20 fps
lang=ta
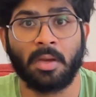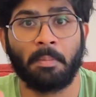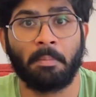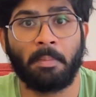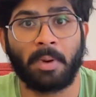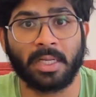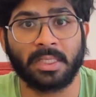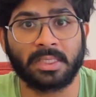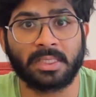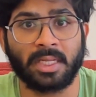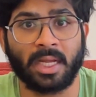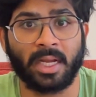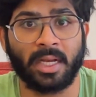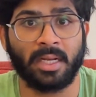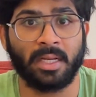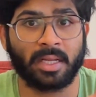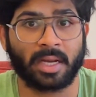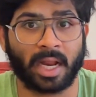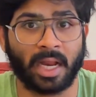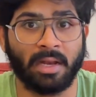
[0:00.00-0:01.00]
பஸ் ஸ்டாண்ட்
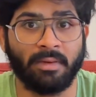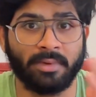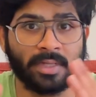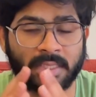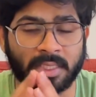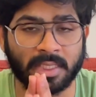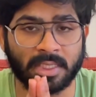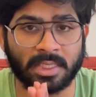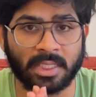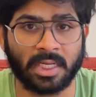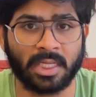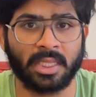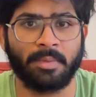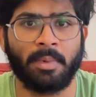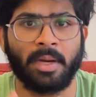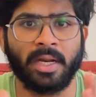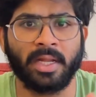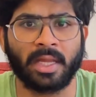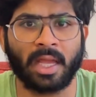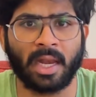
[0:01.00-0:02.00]
ரயில்வே ஸ்டேஷன் இந்த
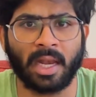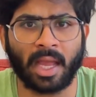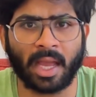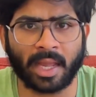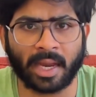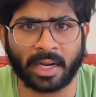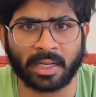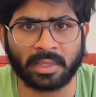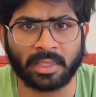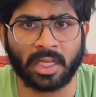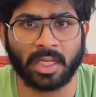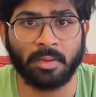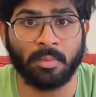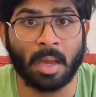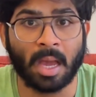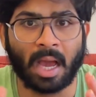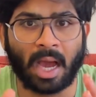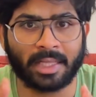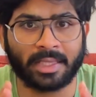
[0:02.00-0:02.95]
மாதிரி எல்லா இடத்துலையும்